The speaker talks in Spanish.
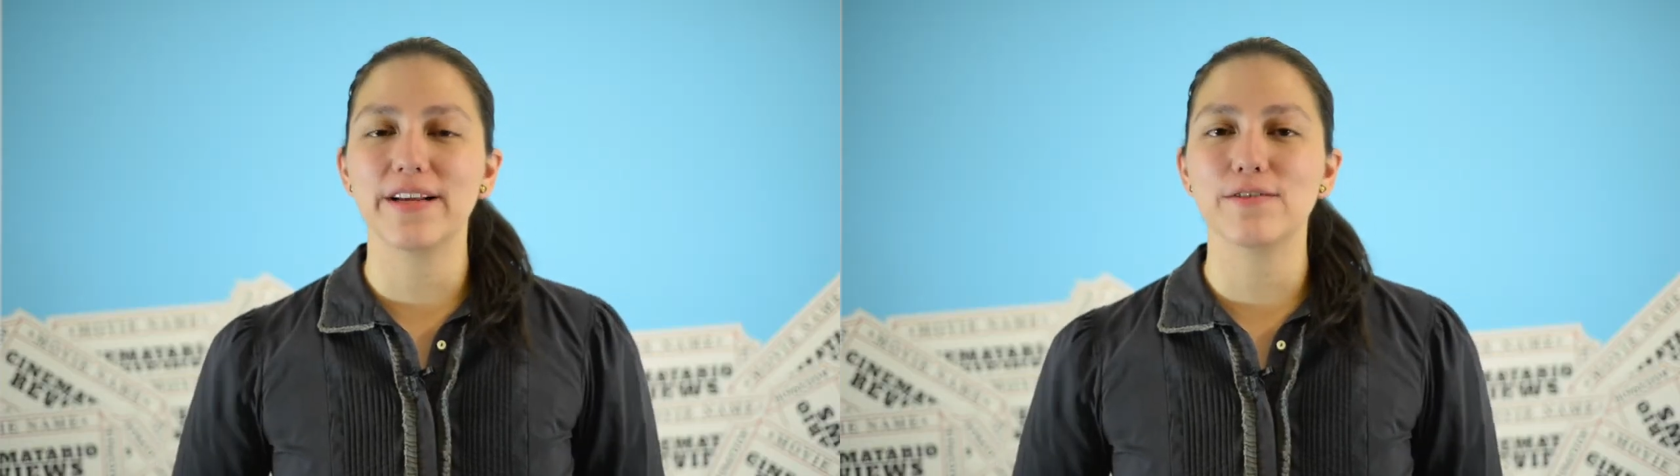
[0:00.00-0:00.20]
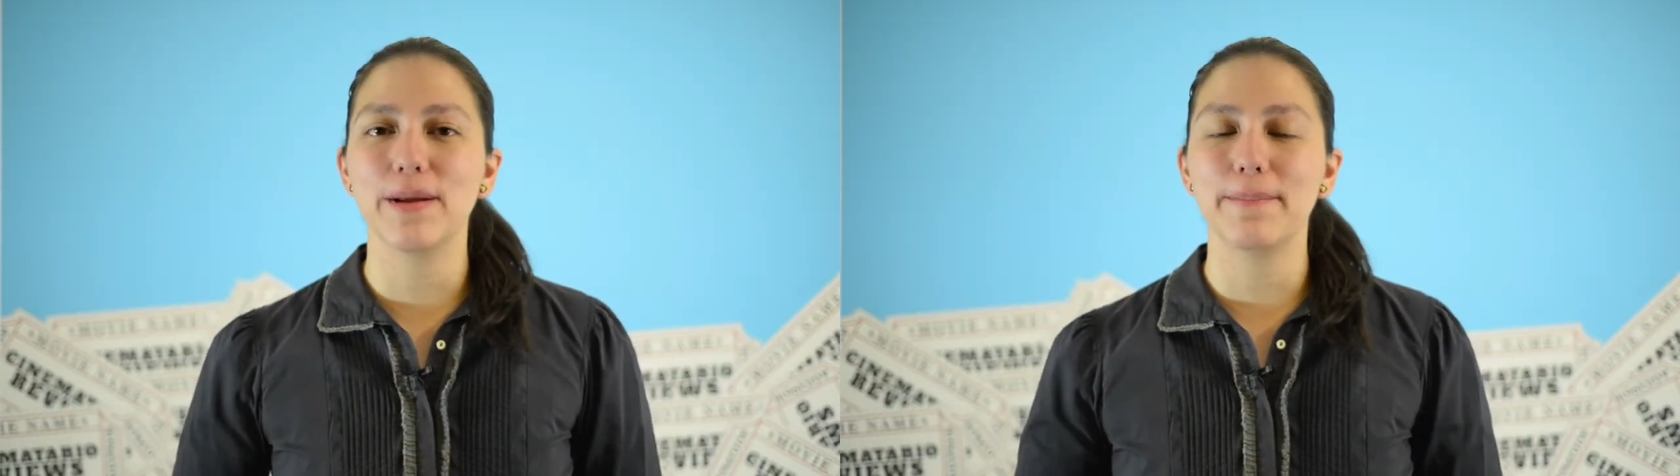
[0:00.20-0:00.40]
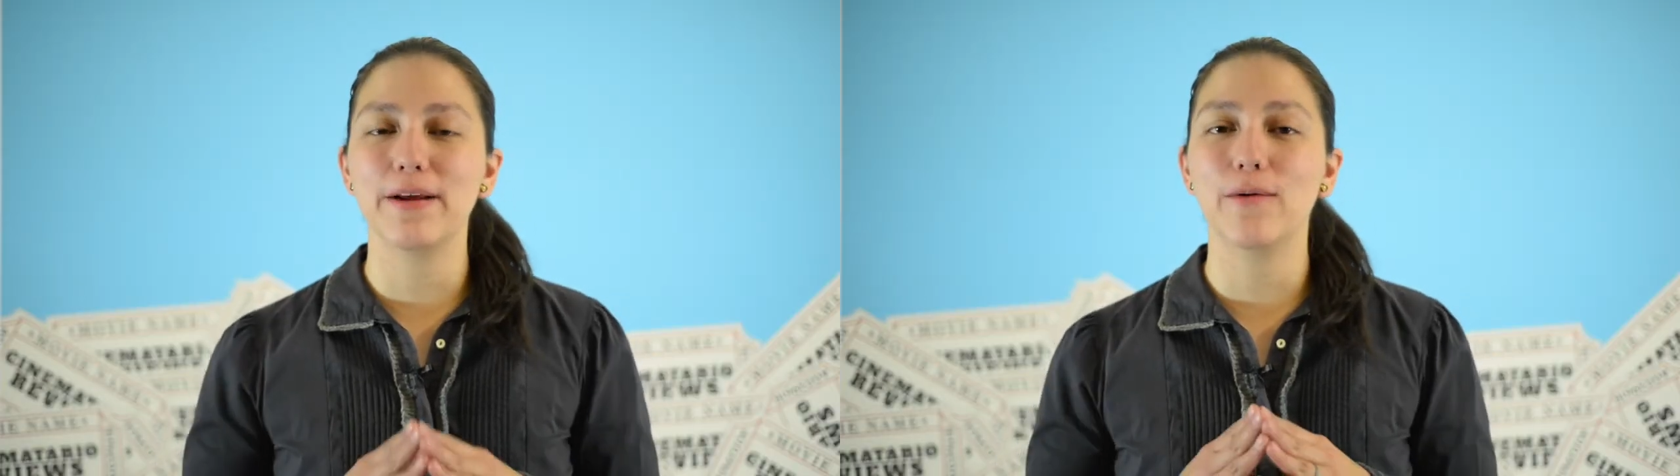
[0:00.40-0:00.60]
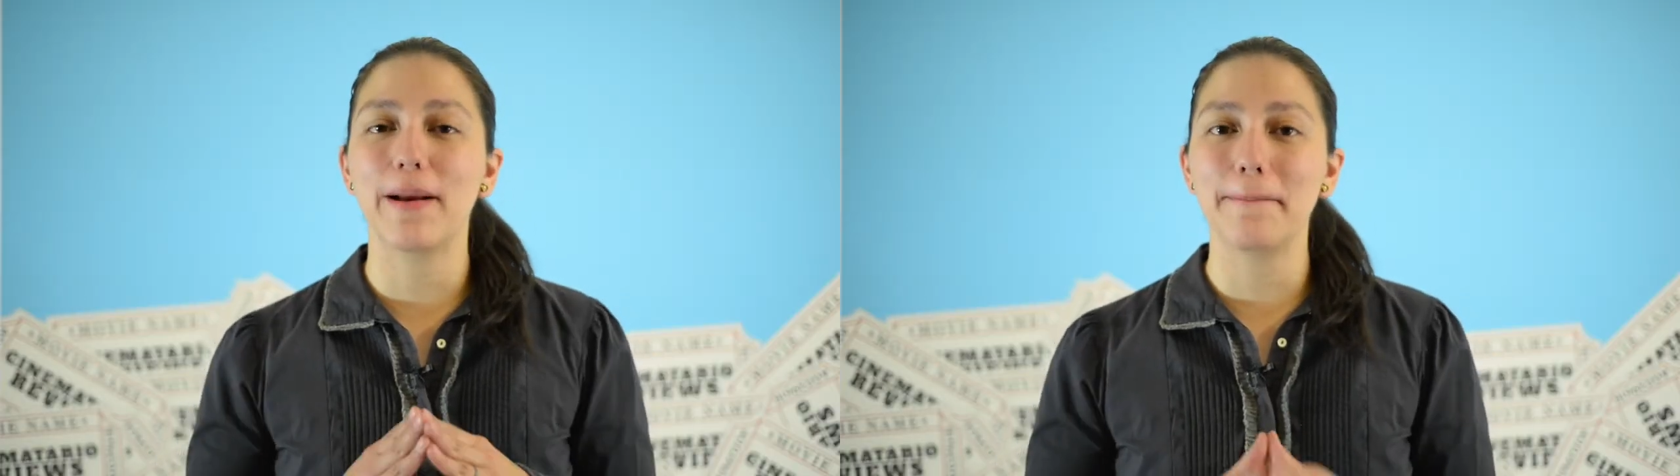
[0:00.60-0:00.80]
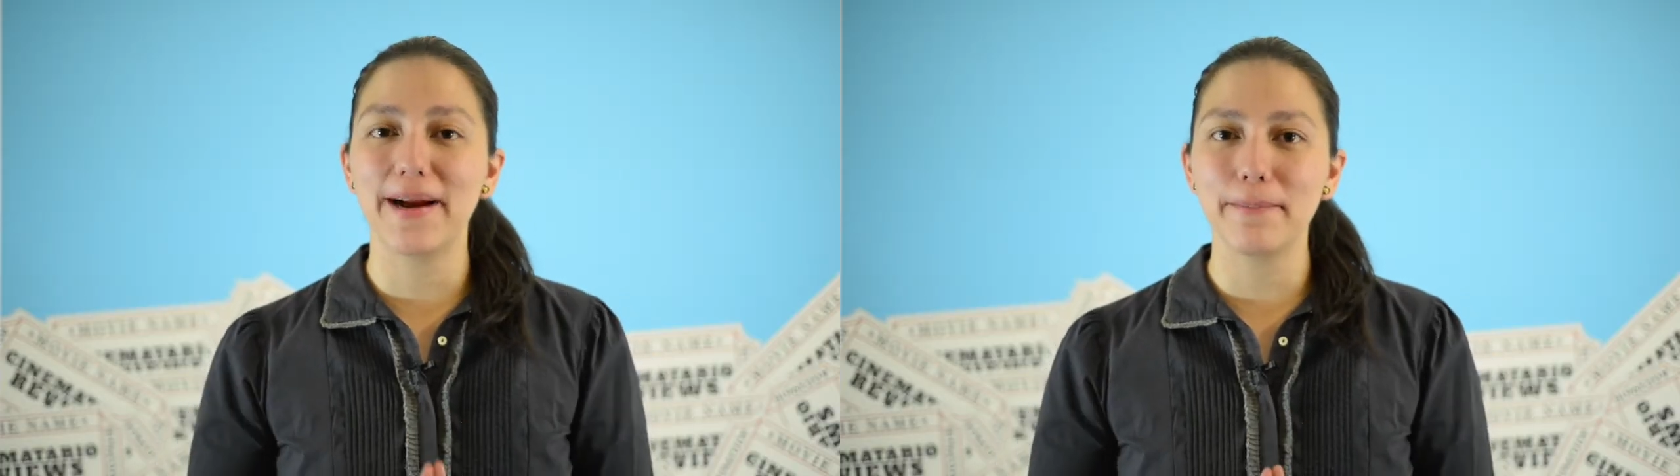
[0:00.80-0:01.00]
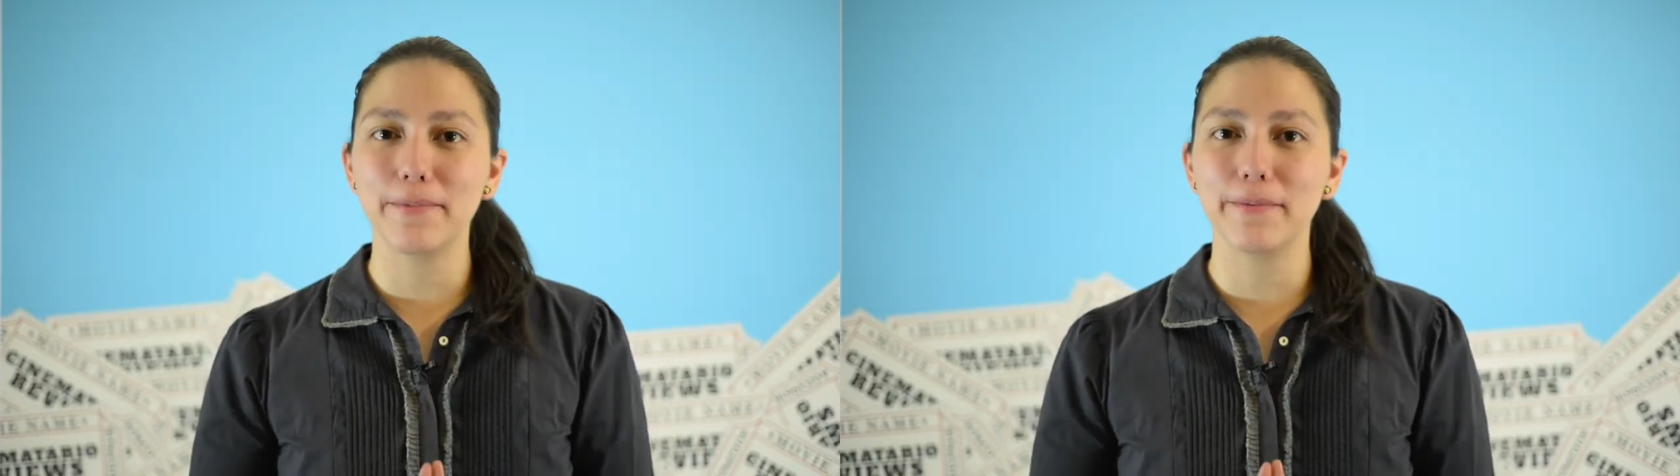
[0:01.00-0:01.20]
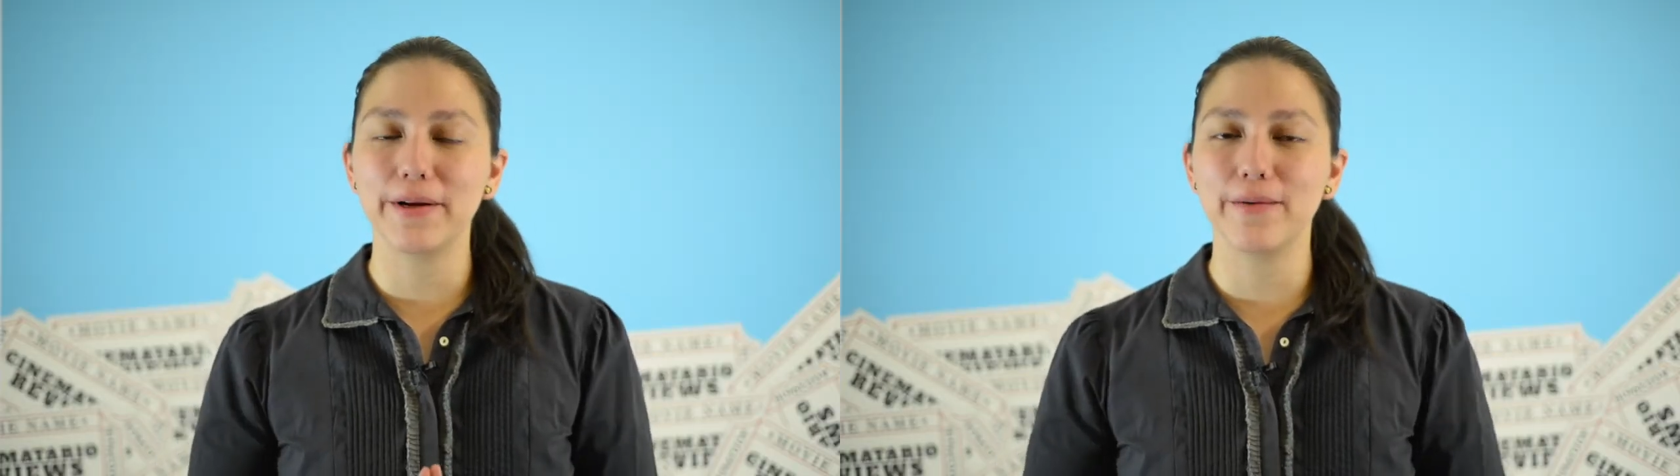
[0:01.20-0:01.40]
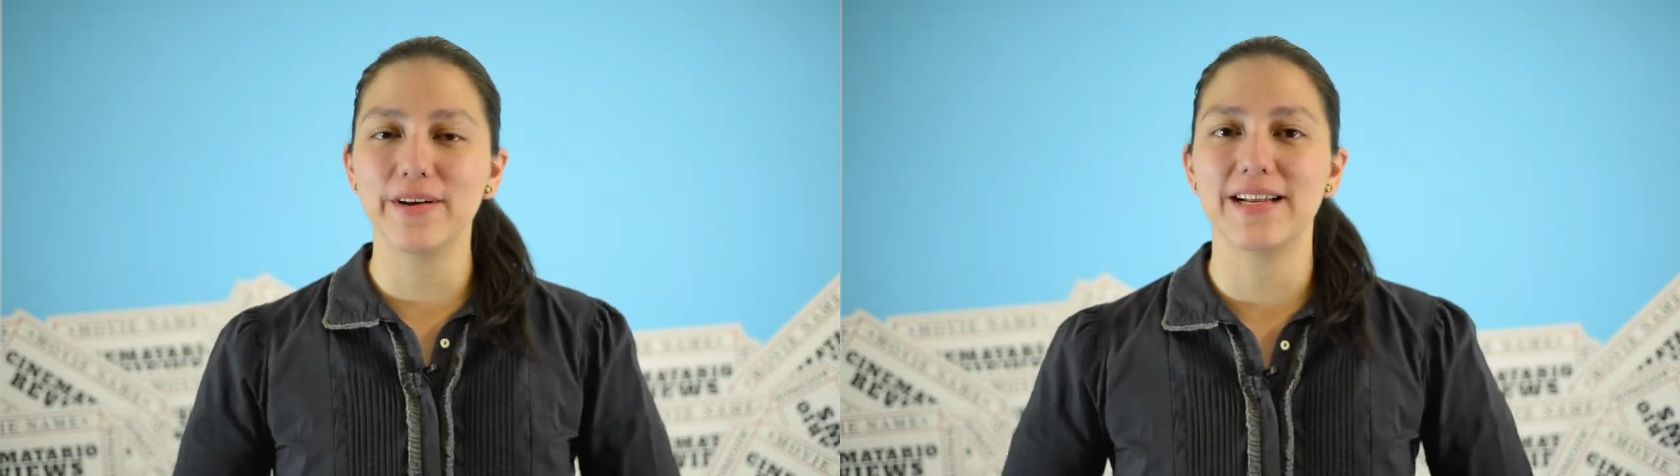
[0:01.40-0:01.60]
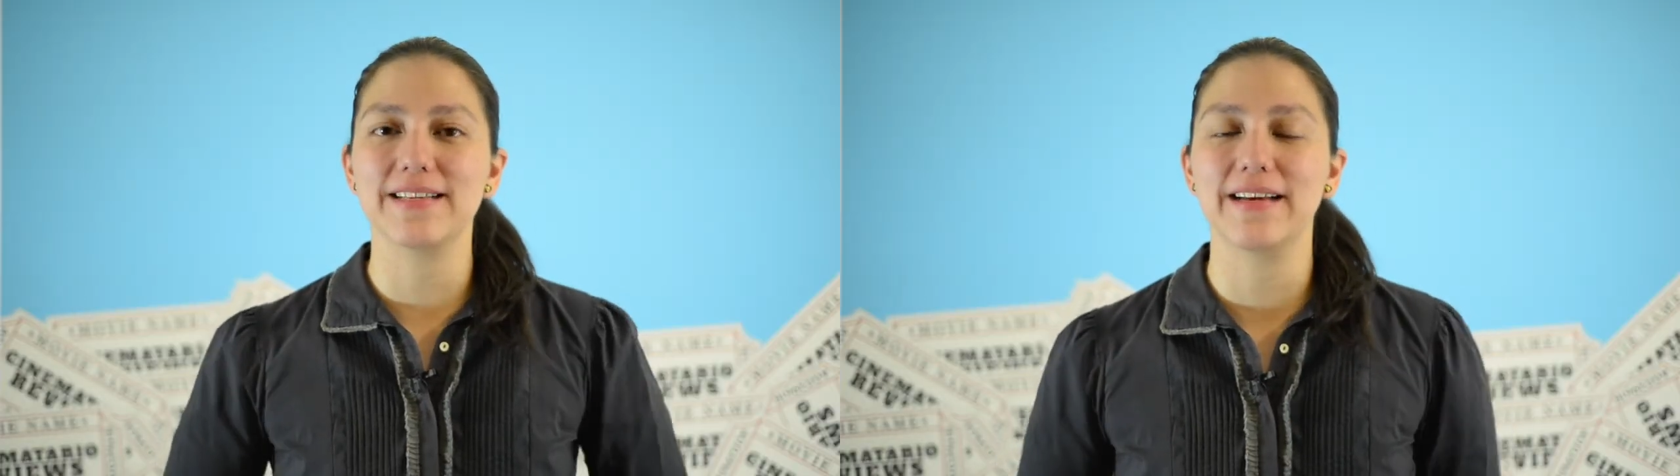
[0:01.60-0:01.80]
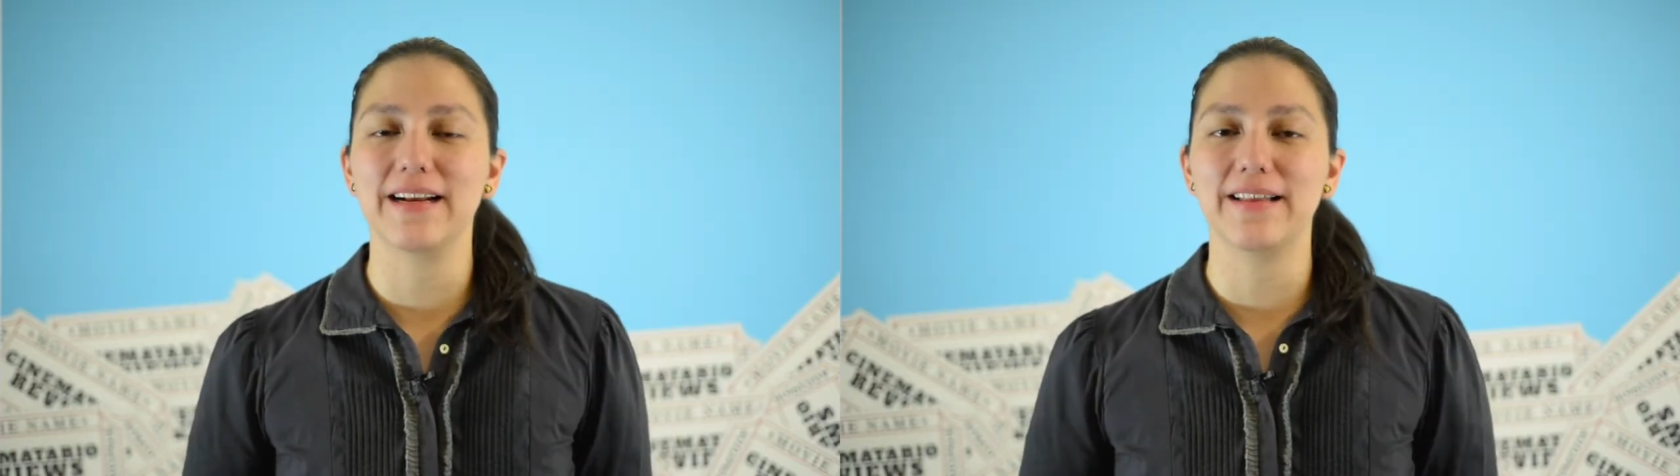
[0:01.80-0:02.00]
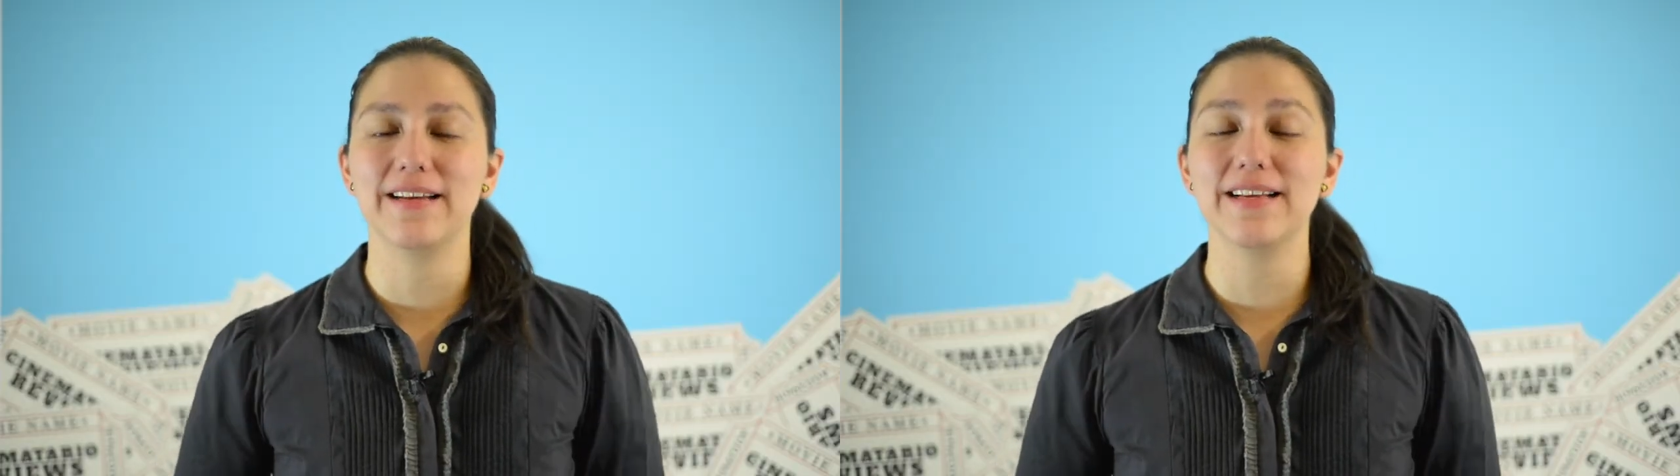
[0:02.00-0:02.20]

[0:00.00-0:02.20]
es una película para público que les agraden